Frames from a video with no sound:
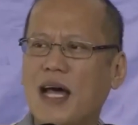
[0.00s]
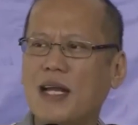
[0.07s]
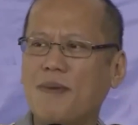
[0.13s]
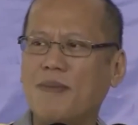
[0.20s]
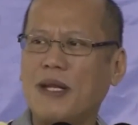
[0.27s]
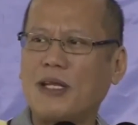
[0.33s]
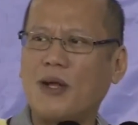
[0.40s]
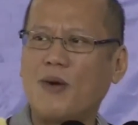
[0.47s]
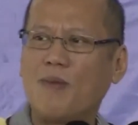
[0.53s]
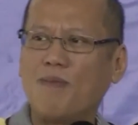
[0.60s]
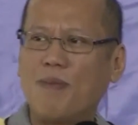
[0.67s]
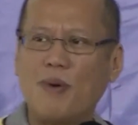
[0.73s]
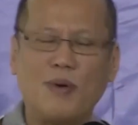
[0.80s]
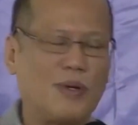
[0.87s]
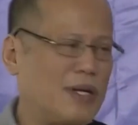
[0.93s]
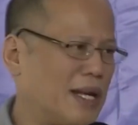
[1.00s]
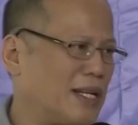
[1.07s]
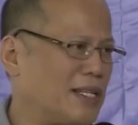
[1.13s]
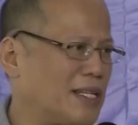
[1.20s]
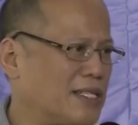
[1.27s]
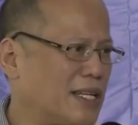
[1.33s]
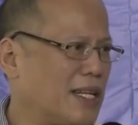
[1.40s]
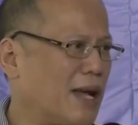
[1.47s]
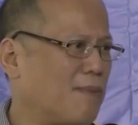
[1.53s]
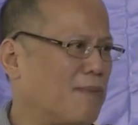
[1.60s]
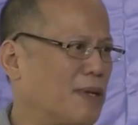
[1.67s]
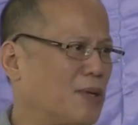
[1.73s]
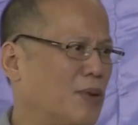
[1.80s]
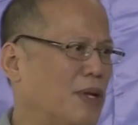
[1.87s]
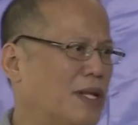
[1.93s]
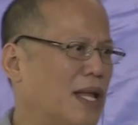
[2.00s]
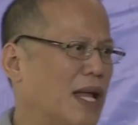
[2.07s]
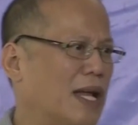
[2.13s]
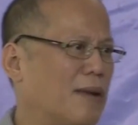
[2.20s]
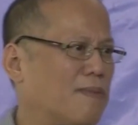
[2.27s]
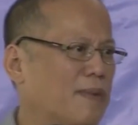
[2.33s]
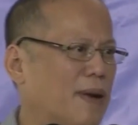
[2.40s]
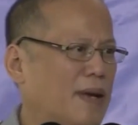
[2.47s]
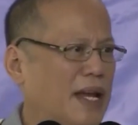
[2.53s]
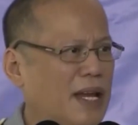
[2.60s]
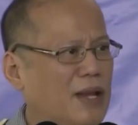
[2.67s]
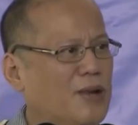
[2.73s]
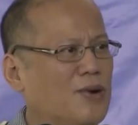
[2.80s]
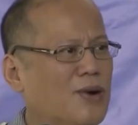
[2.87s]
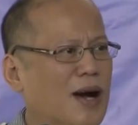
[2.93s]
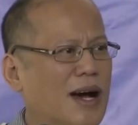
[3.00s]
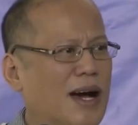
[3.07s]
at sa pagpapalakas ng operational capability ng